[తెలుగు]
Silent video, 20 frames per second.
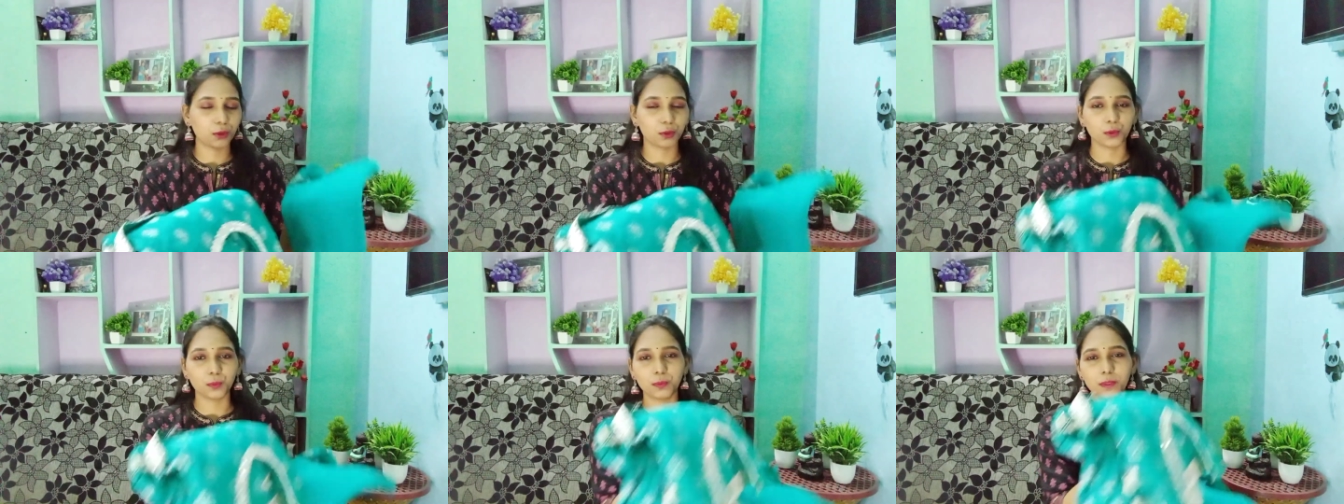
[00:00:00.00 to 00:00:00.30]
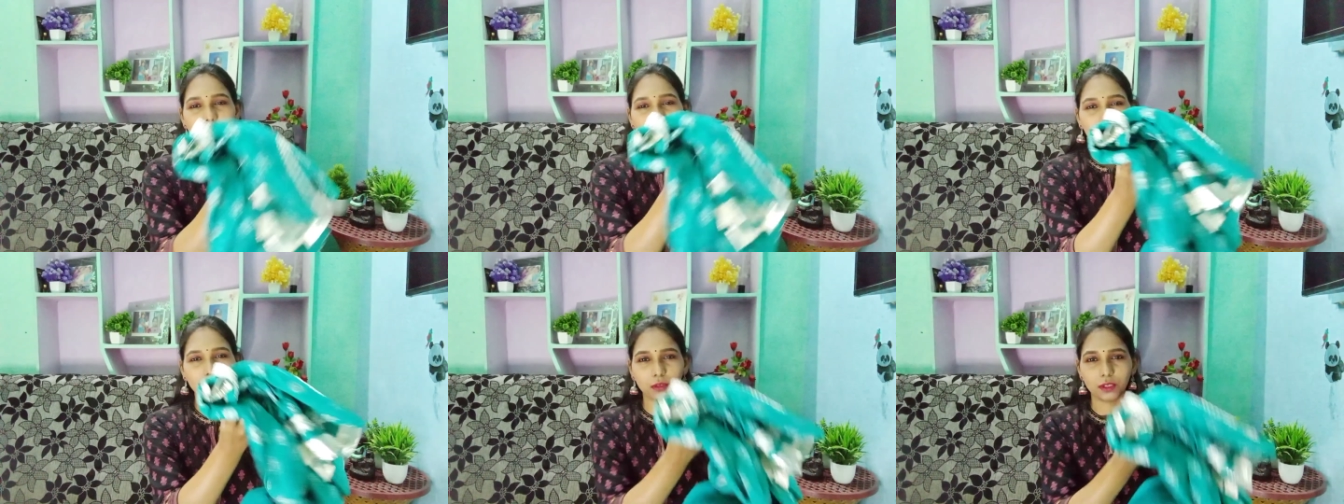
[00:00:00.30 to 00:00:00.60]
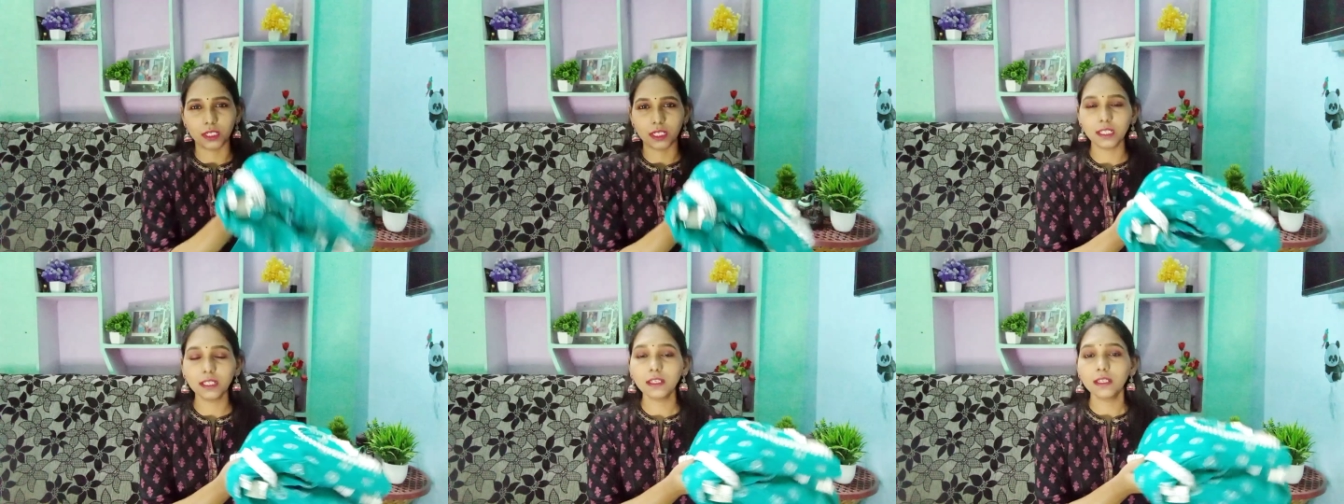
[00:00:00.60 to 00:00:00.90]
టూ పీస్
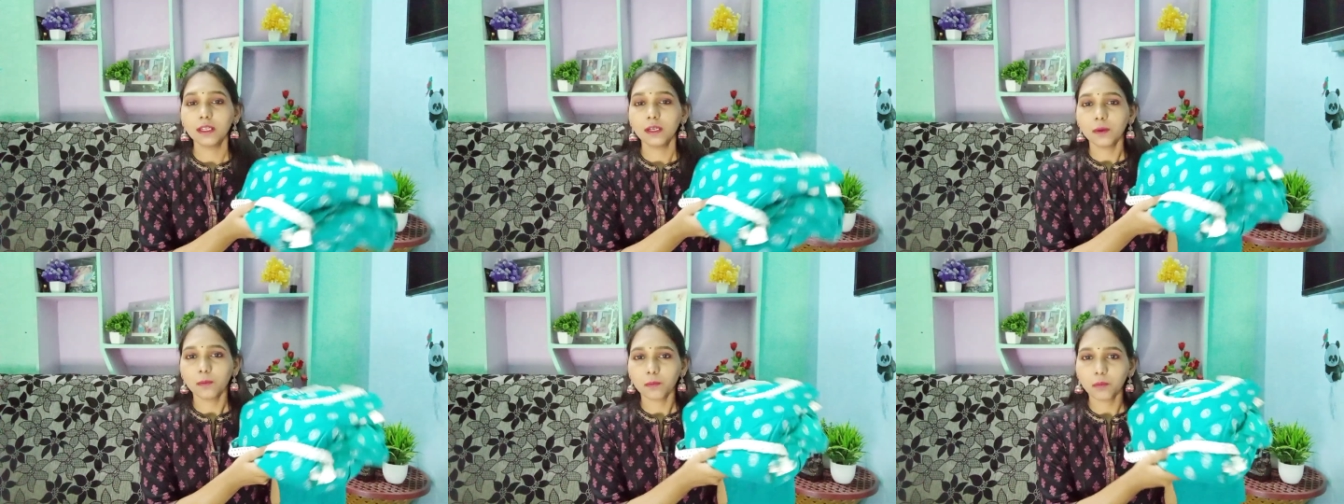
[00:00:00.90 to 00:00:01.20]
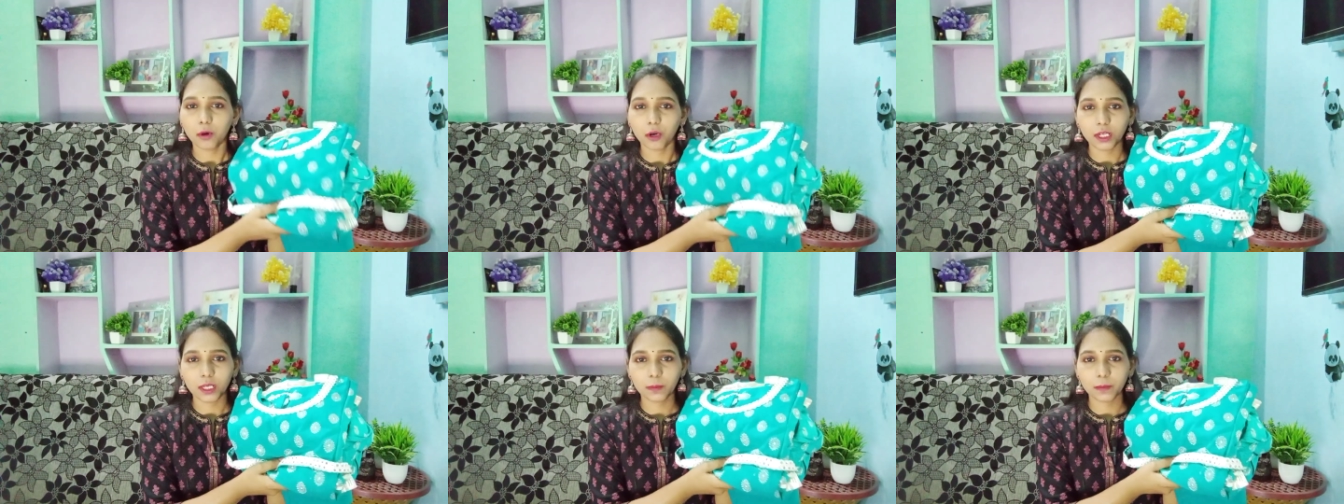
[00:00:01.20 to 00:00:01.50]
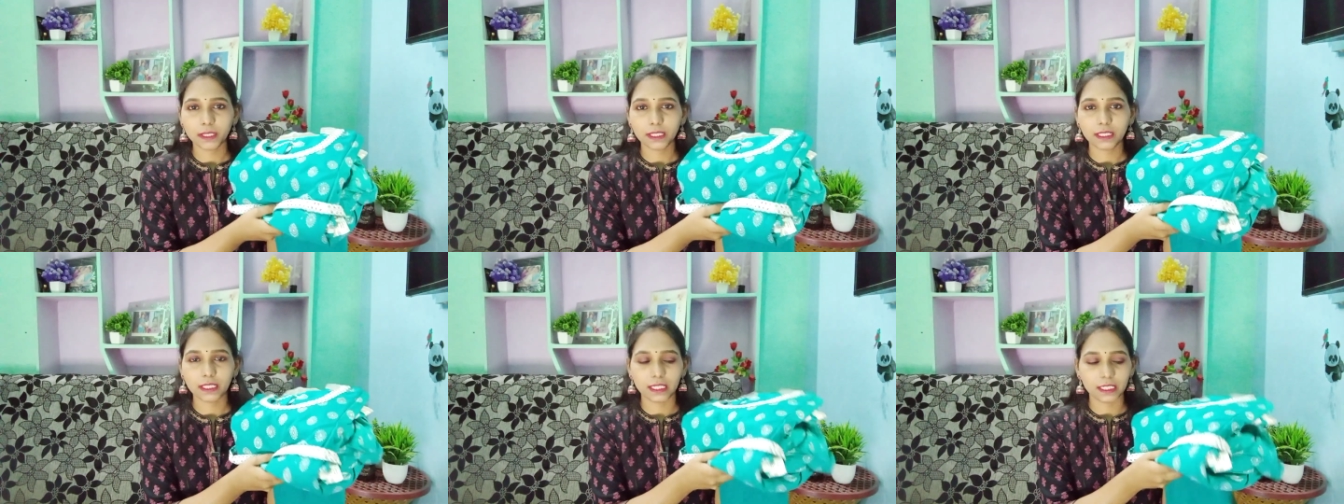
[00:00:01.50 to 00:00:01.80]
ఓన్లీ
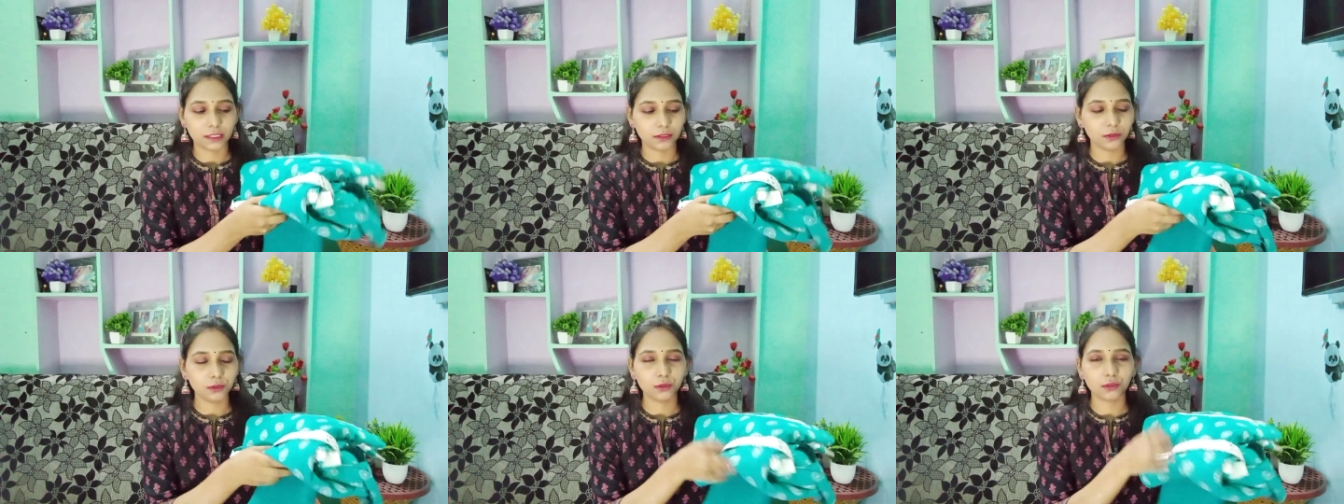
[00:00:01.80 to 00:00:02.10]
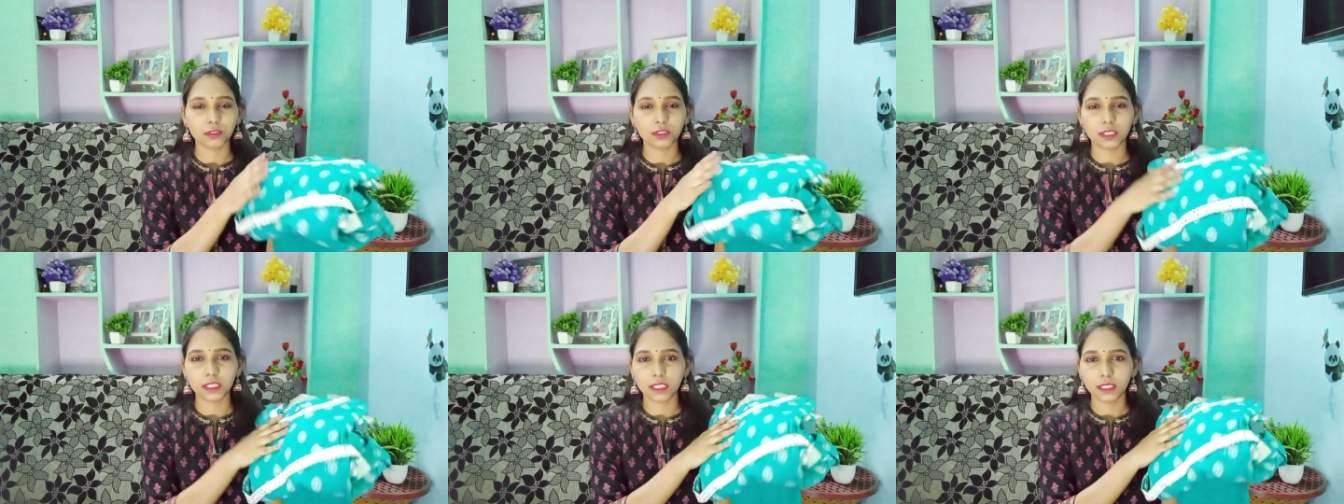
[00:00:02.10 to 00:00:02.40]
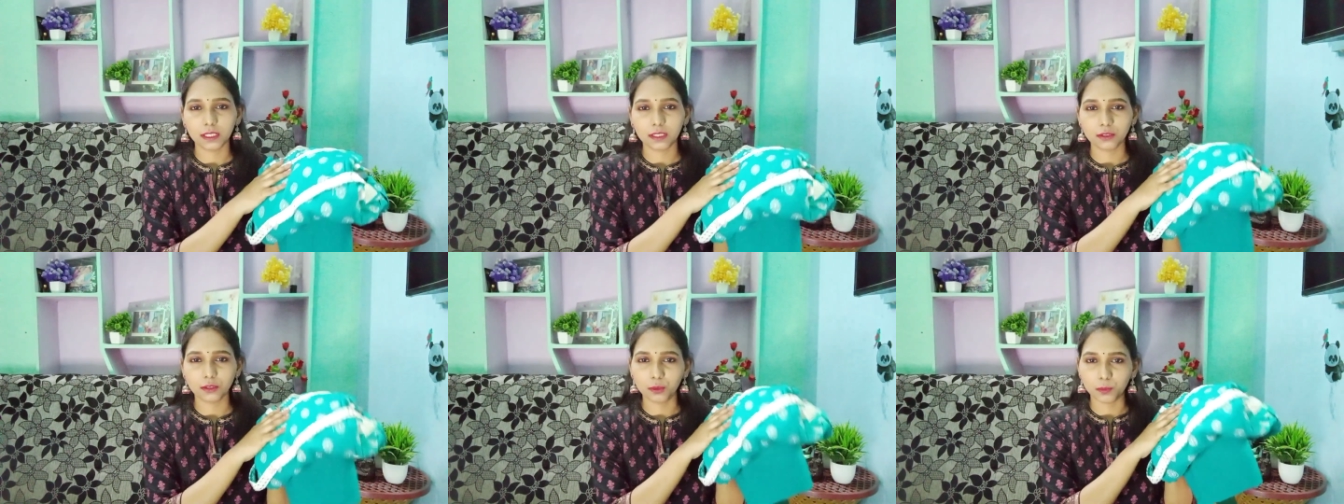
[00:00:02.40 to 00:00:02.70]
బాటమ్ అయితే లేదు
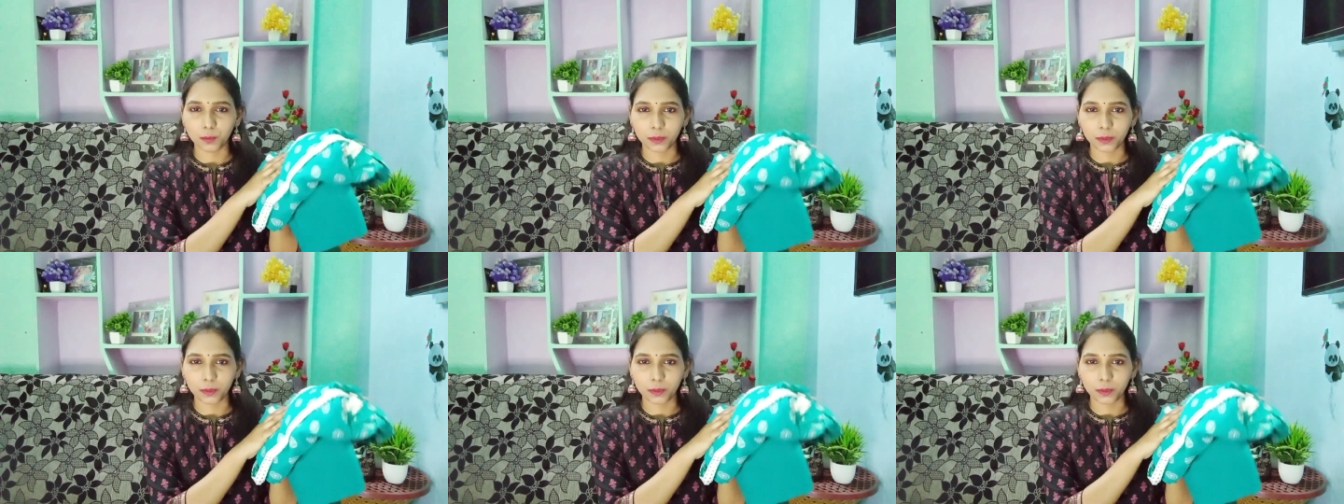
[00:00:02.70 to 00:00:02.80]
కుర్తి అండ్